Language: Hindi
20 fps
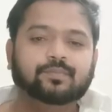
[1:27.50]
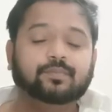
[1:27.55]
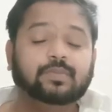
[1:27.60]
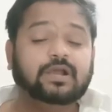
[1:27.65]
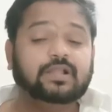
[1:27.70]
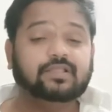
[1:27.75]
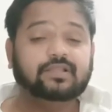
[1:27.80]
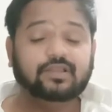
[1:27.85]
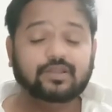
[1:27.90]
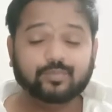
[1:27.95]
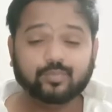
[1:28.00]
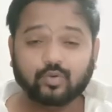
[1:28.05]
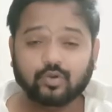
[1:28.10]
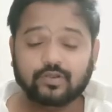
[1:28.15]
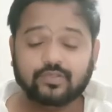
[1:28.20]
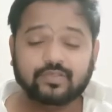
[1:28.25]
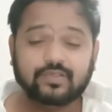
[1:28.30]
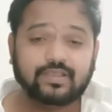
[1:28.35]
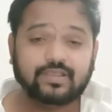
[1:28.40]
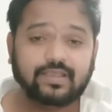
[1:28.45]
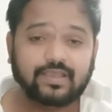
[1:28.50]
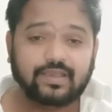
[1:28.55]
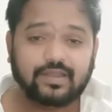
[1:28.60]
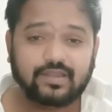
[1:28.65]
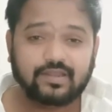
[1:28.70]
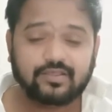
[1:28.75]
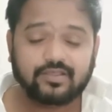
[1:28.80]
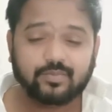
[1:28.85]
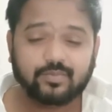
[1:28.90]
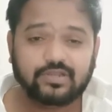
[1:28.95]
बात करें पॉलिसी के
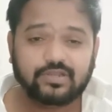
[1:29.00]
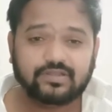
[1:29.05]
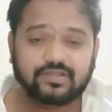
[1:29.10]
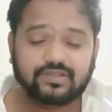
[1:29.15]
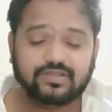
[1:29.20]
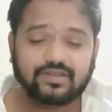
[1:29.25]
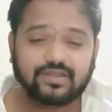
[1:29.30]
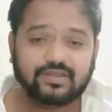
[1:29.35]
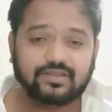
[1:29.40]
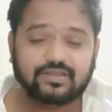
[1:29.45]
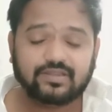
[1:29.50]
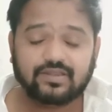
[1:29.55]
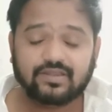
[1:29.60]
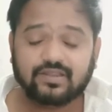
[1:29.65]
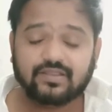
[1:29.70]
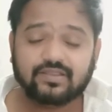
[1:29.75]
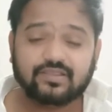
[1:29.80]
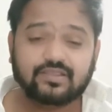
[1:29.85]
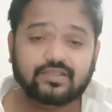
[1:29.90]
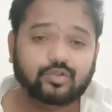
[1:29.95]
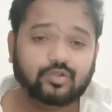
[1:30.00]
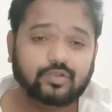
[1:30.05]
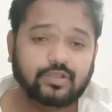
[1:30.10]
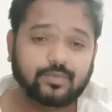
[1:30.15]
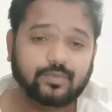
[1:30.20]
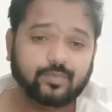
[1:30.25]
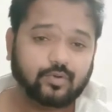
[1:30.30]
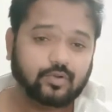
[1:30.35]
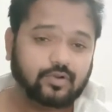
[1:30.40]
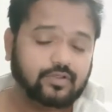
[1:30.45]
एलिजिबिलिटी क्राइटेरिया की तो ये
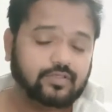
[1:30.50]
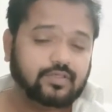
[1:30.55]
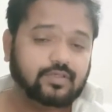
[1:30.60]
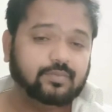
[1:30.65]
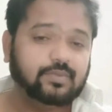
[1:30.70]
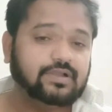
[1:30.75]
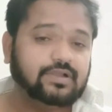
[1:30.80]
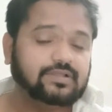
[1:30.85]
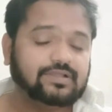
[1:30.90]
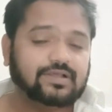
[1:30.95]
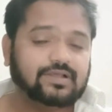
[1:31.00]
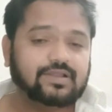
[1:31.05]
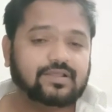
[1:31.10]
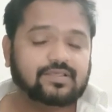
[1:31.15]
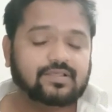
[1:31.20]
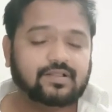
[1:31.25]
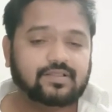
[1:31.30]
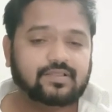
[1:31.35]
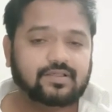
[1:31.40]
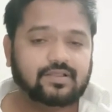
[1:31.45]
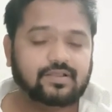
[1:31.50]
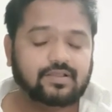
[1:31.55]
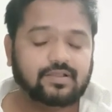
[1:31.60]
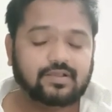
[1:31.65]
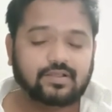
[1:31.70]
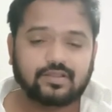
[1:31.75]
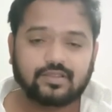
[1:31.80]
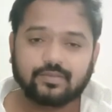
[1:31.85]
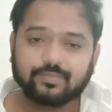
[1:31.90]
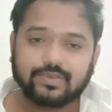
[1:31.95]
पॉलिसी में 18 साल से
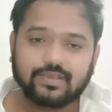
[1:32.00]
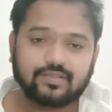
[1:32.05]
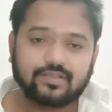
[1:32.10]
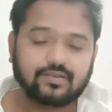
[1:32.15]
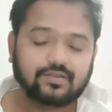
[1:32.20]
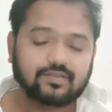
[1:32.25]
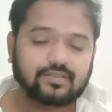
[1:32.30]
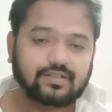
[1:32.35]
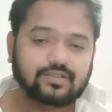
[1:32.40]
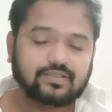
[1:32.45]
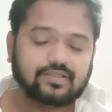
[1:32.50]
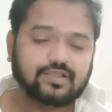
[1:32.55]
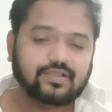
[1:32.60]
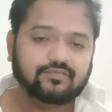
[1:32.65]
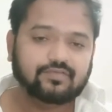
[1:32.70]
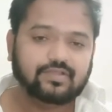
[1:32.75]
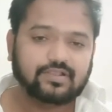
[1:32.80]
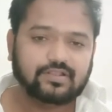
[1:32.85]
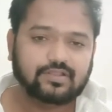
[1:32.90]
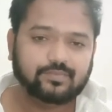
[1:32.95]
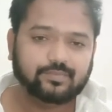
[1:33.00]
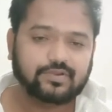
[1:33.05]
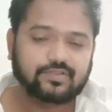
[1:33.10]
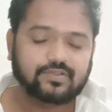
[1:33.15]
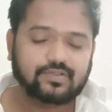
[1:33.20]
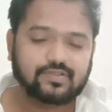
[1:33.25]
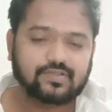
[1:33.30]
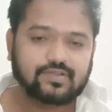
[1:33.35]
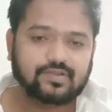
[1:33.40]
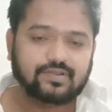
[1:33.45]
लेकर के पैंसठ साल तक का व्यक्ति
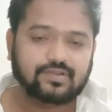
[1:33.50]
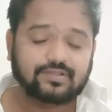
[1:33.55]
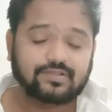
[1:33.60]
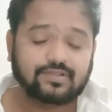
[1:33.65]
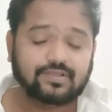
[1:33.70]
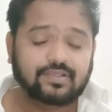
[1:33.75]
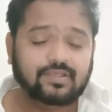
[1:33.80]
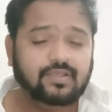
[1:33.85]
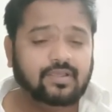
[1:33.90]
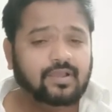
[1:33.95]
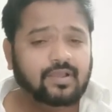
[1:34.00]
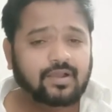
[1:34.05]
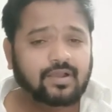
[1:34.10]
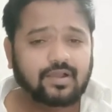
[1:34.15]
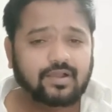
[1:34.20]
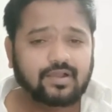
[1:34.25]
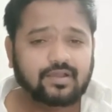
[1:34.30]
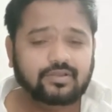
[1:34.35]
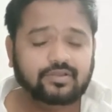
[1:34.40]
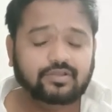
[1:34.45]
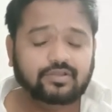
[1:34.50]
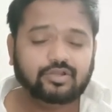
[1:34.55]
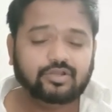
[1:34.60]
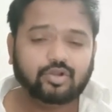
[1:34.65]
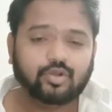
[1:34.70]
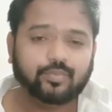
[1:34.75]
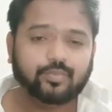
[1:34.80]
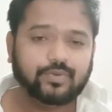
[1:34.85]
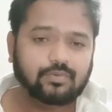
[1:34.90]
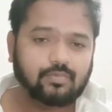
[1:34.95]
परचेज कर सकता है अगर रिटर्न
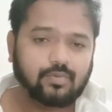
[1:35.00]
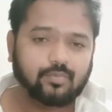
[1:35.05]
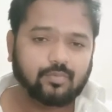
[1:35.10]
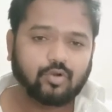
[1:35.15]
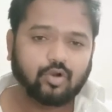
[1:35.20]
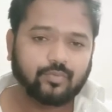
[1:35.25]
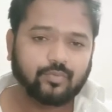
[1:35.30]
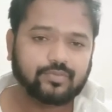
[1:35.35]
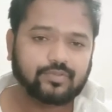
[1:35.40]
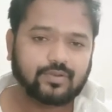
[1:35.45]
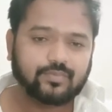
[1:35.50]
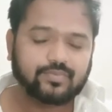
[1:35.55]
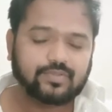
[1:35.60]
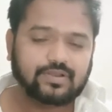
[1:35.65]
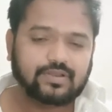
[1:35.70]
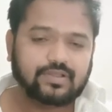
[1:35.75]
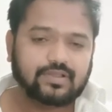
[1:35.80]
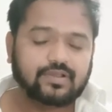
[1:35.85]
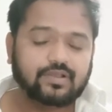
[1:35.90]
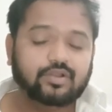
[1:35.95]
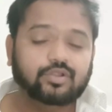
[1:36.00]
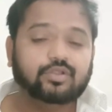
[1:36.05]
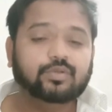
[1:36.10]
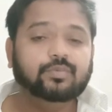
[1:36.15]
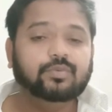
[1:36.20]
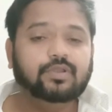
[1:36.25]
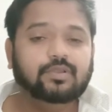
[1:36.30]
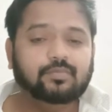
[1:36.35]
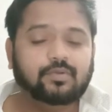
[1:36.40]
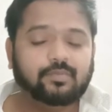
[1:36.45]
और प्रीमियम का ऑप्शन आप सेलेक्ट करें तो
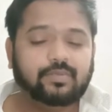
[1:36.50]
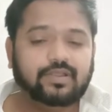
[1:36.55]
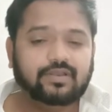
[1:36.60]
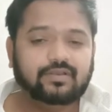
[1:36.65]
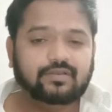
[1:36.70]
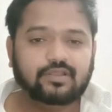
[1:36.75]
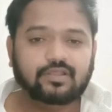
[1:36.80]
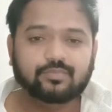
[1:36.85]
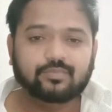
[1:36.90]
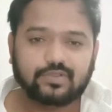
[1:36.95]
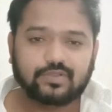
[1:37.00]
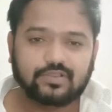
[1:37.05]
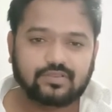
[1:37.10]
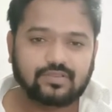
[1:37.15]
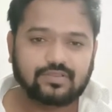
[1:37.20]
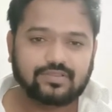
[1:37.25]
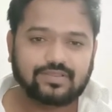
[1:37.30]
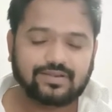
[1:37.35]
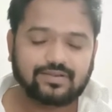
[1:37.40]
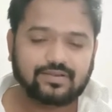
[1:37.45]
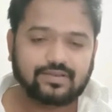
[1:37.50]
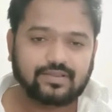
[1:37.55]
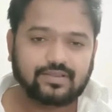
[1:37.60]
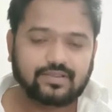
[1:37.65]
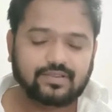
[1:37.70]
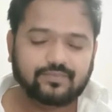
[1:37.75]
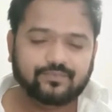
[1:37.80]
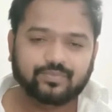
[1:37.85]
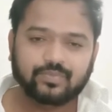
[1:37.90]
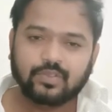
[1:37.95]
मिनिमम एंट्री एज पच्चीस साल रहेगी